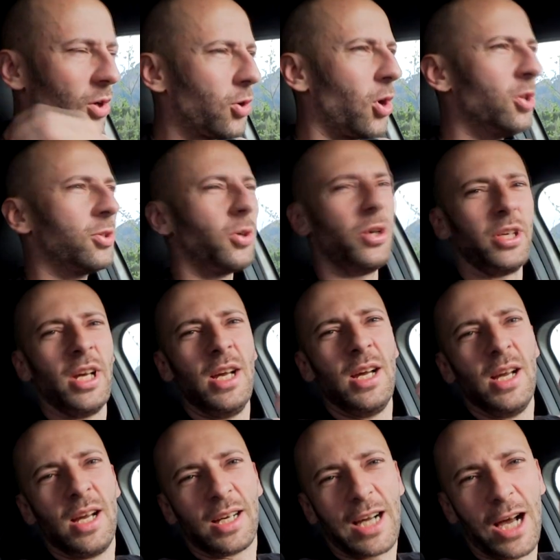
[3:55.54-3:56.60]
Gönnt euch.
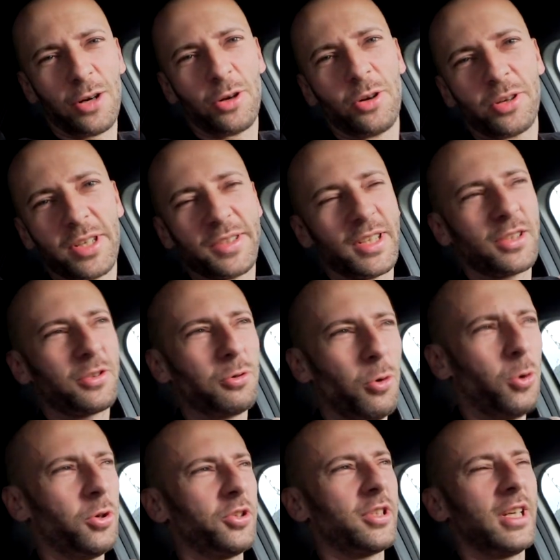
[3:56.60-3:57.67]
Carlo hat auch gesagt,
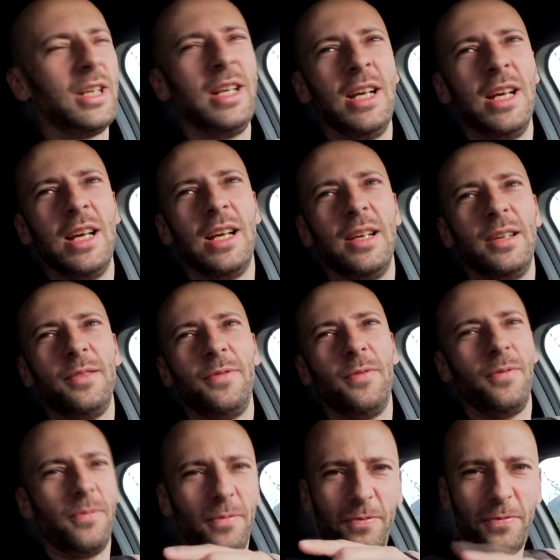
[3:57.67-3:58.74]
zu Ostern,
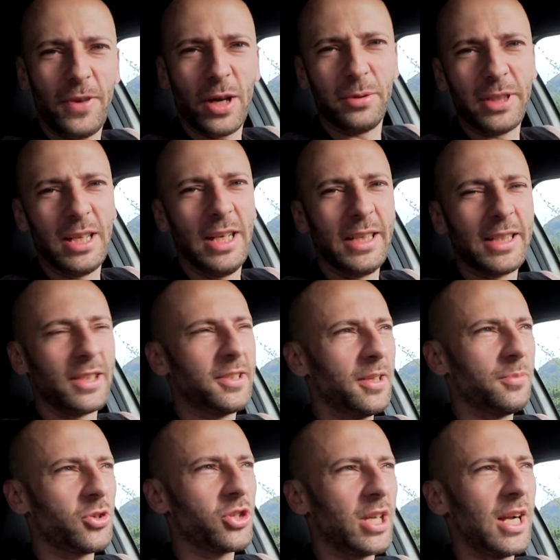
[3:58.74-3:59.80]
wer über den Link jetzt
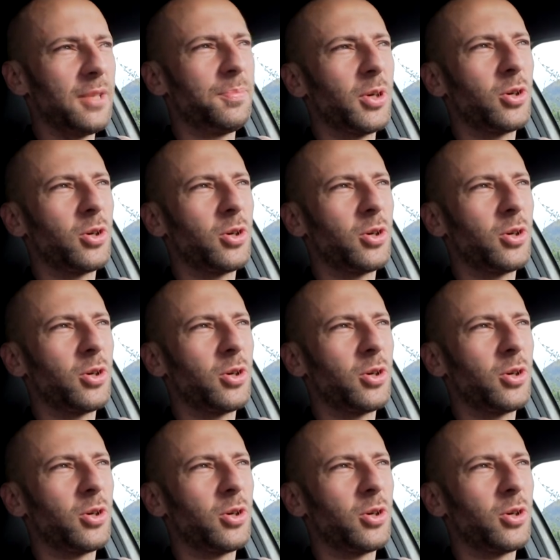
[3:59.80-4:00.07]
hier bestellt,